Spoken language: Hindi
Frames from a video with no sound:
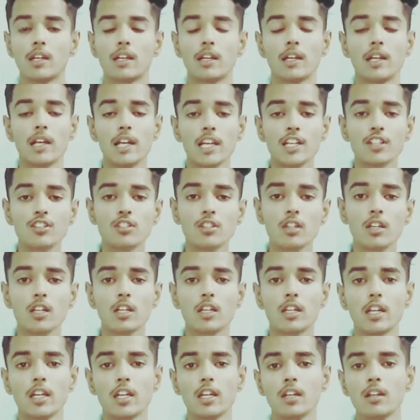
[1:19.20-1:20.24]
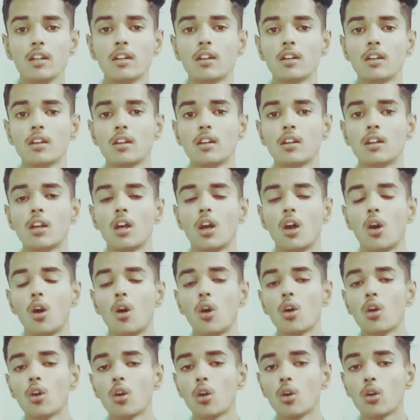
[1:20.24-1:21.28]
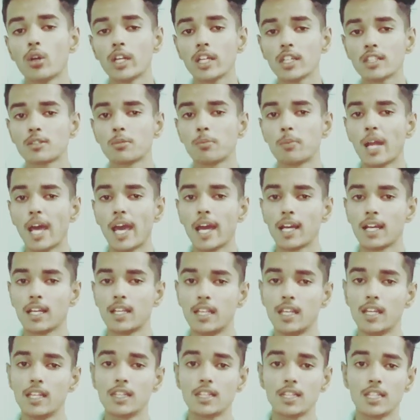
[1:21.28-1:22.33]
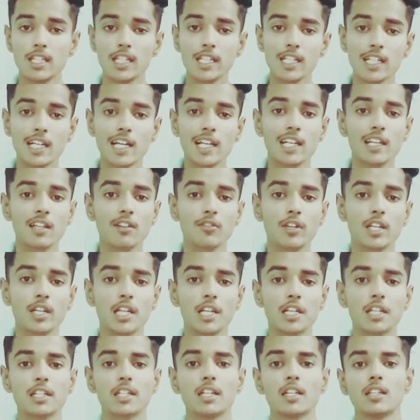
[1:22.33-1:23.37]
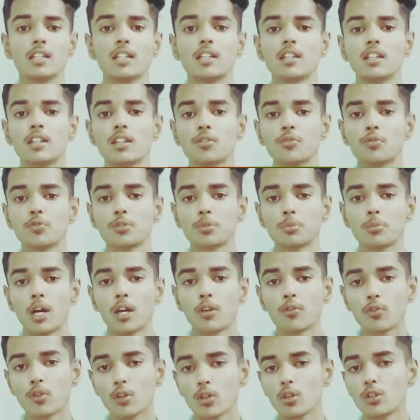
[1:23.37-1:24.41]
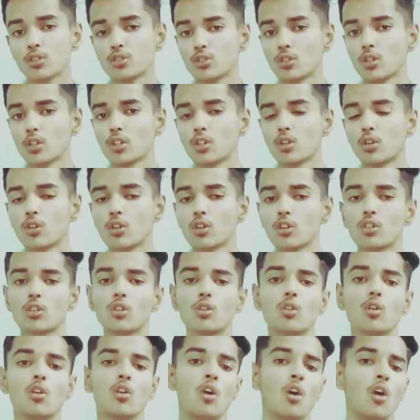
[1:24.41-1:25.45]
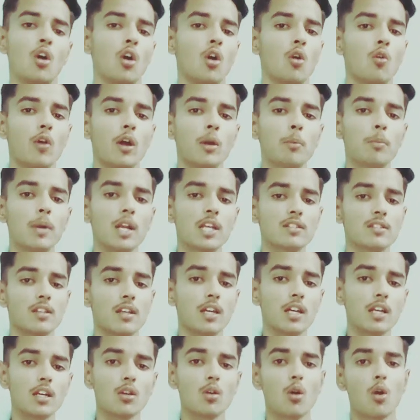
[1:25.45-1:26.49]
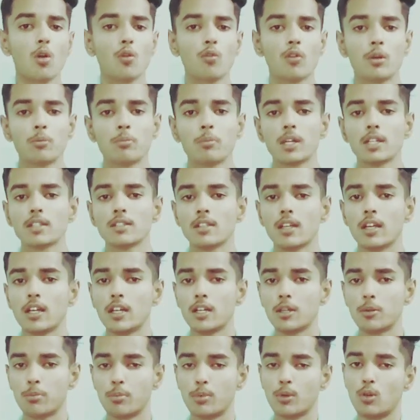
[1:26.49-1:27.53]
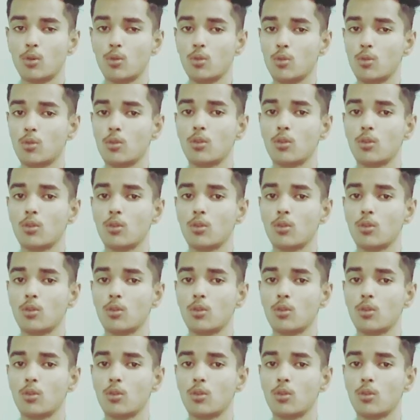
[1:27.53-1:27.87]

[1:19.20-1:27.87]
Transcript: ग्लेशियर ग्रीन और ओनिक्स ब्लैक ये तीन कलर वेरिएंट के अंदर ये स्मार्टफोन लॉन्च होंगे दोनों के दोनों वन प्लस एट और वन प्लस एट प्रो